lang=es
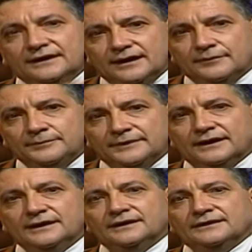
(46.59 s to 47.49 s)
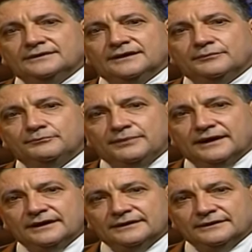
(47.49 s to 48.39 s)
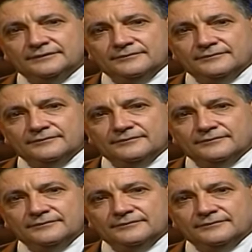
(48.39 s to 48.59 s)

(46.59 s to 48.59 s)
capa y espada